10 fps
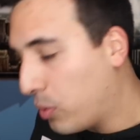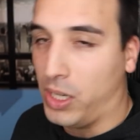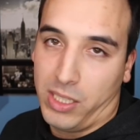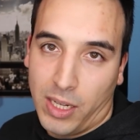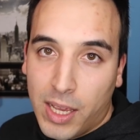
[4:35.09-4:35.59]

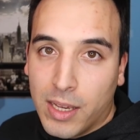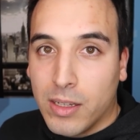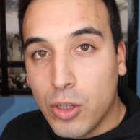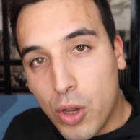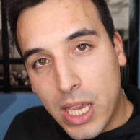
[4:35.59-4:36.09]
pues
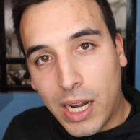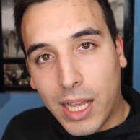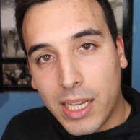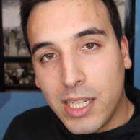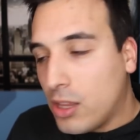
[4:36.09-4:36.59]
no hay
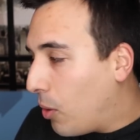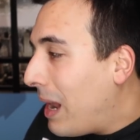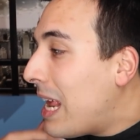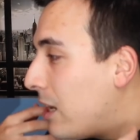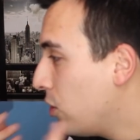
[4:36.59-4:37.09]
requisito, ¿vale?